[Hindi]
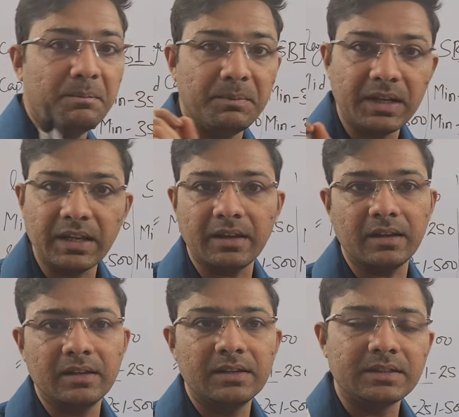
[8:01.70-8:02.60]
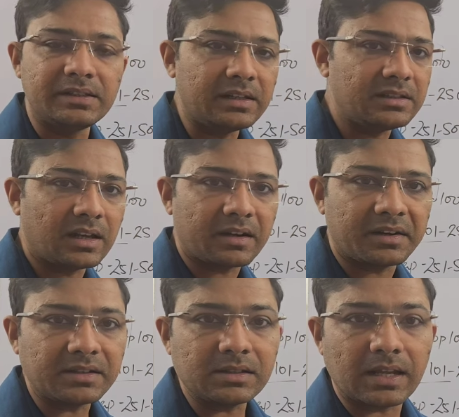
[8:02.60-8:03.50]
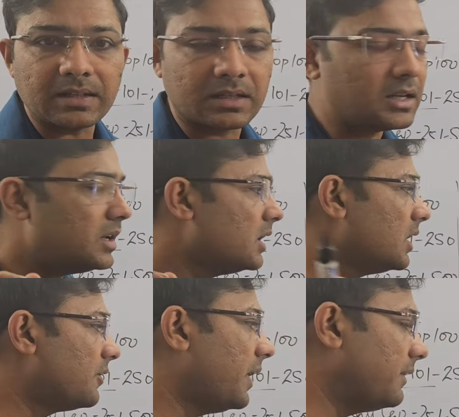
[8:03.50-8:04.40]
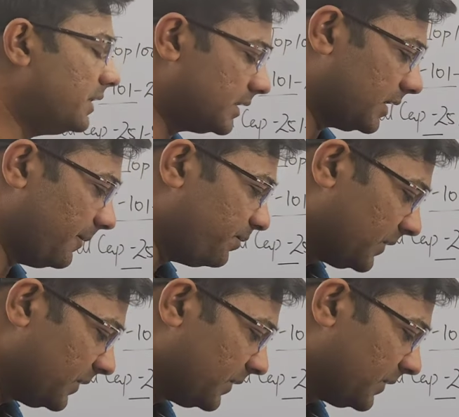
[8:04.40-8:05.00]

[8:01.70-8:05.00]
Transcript: मिले हैं सी ए जी आर रिटर्न लास्ट के फाइव ईयर्स के